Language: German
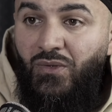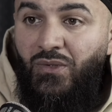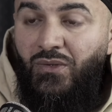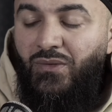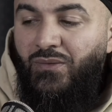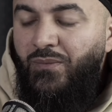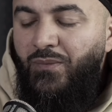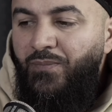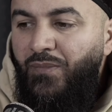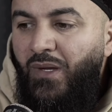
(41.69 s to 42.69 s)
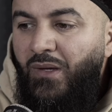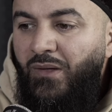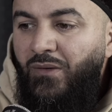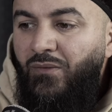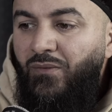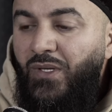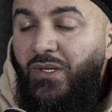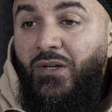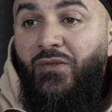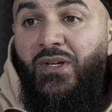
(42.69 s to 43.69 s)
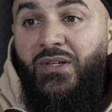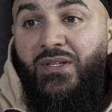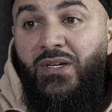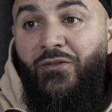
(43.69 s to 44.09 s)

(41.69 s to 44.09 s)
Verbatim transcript: Und wie tief dieser